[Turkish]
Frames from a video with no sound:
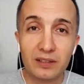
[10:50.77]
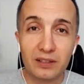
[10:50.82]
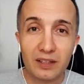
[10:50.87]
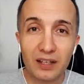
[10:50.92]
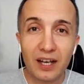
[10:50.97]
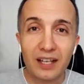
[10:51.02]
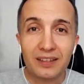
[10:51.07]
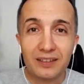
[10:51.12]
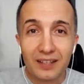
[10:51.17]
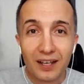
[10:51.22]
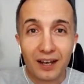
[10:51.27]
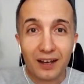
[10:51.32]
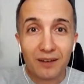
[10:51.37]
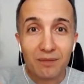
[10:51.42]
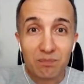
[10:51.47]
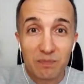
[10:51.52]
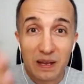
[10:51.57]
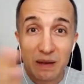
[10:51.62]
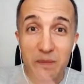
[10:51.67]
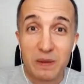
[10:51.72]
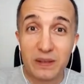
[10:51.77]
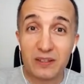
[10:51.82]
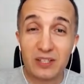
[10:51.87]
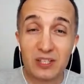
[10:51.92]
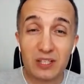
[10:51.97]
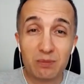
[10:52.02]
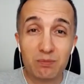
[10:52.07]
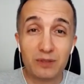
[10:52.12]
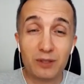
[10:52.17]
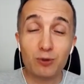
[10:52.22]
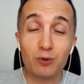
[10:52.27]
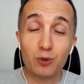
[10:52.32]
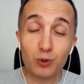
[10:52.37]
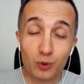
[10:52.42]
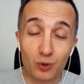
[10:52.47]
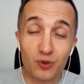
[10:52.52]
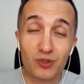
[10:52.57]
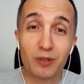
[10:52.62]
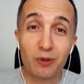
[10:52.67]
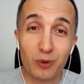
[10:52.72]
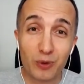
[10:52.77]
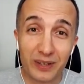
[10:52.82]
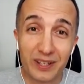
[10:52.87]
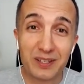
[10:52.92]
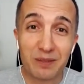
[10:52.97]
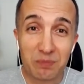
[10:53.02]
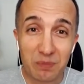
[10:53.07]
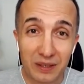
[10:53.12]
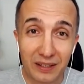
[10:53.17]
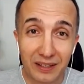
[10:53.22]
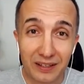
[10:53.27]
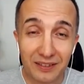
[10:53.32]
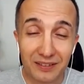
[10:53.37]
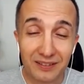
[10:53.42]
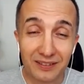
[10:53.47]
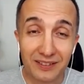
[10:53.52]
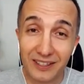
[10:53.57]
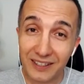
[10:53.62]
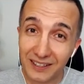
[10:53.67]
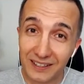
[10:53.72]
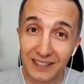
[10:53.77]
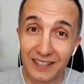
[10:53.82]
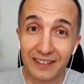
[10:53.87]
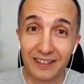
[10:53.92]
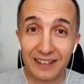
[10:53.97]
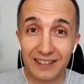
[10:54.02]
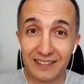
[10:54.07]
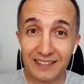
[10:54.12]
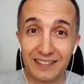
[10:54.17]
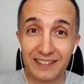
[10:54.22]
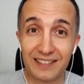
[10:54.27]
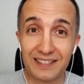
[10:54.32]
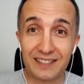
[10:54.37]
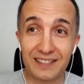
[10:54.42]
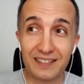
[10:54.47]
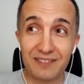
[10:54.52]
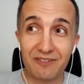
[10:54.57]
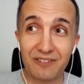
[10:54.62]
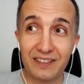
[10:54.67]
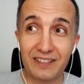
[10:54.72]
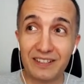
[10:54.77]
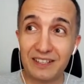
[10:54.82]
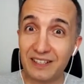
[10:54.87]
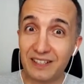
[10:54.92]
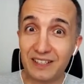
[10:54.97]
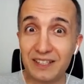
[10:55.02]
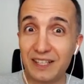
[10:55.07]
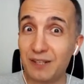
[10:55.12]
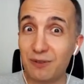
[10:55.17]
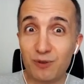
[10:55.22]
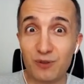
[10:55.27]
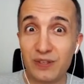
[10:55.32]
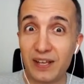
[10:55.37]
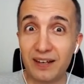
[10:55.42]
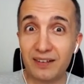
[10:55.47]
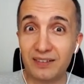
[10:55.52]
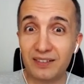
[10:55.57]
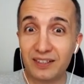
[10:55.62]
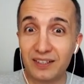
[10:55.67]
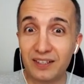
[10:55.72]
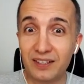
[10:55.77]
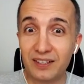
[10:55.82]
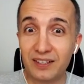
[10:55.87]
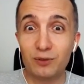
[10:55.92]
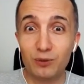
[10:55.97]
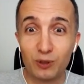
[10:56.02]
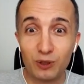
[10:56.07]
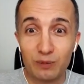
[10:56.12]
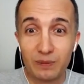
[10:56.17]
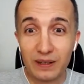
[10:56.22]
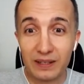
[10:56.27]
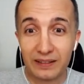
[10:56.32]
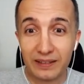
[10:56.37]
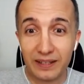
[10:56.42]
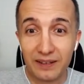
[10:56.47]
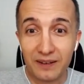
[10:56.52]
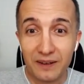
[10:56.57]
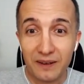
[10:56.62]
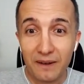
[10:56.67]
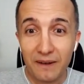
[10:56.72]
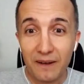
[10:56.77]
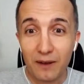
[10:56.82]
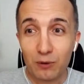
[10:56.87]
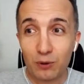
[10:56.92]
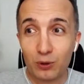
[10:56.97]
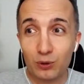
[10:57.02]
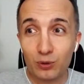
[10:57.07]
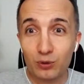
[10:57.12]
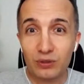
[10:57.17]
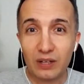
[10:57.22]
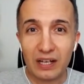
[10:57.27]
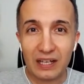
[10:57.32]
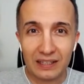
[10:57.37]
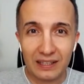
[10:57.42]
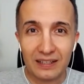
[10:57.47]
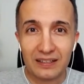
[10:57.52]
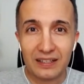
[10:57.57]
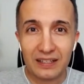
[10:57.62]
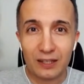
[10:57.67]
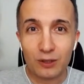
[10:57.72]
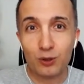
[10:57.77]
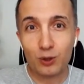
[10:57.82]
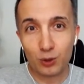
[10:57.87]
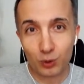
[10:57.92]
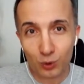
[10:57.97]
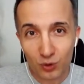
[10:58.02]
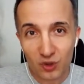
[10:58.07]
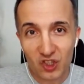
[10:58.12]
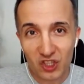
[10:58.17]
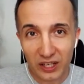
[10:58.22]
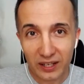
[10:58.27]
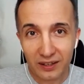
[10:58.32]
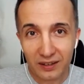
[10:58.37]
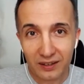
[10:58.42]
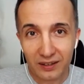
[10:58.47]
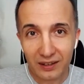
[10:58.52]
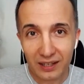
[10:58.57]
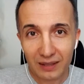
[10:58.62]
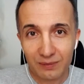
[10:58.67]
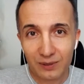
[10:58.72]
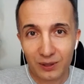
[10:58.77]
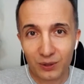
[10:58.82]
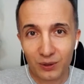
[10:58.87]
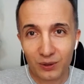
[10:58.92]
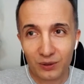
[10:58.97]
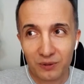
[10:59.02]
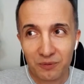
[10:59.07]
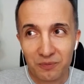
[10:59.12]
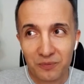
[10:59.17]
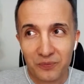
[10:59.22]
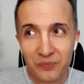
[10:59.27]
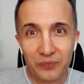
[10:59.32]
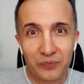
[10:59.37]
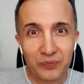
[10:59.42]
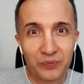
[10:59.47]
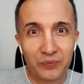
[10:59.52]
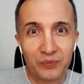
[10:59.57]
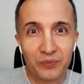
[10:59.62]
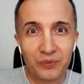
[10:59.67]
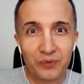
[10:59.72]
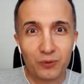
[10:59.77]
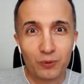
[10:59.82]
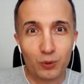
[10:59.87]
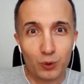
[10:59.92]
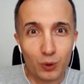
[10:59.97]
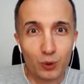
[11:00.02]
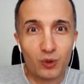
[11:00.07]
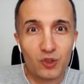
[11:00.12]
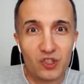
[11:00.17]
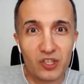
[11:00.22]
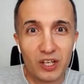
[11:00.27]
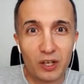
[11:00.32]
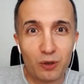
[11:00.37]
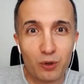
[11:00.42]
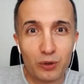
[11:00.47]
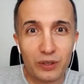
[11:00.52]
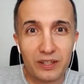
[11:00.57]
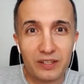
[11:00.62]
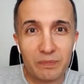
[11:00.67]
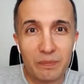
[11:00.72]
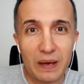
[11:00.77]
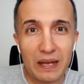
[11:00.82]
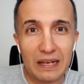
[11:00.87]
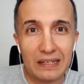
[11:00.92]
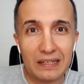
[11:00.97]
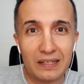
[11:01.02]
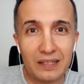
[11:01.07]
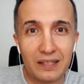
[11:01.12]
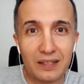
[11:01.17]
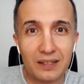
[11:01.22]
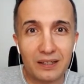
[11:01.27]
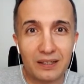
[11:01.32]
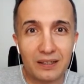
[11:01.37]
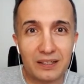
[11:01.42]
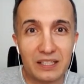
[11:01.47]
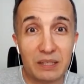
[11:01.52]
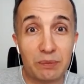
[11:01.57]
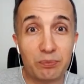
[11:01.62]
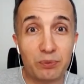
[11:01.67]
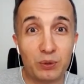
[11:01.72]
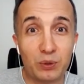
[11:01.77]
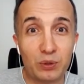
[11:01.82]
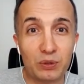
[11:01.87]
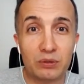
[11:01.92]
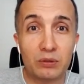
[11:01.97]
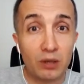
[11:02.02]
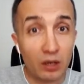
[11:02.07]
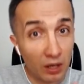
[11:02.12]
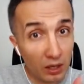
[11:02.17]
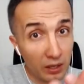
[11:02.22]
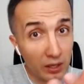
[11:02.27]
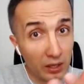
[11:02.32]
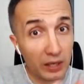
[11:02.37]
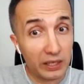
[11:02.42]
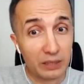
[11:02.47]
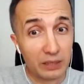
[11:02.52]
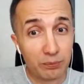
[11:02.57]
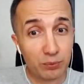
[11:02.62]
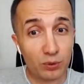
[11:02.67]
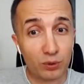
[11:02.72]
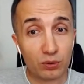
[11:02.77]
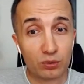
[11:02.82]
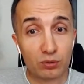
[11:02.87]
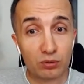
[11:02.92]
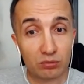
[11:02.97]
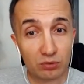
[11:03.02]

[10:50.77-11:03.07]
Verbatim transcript: Hatta Mehmet şimdi Türkçe öğretmeni. Ne kadar enteresan ve ne kadar güzel. Normalde onun ana dili Kürtçe ama o Türkçe öğretmenliği yapıyor. Hala yapıyor.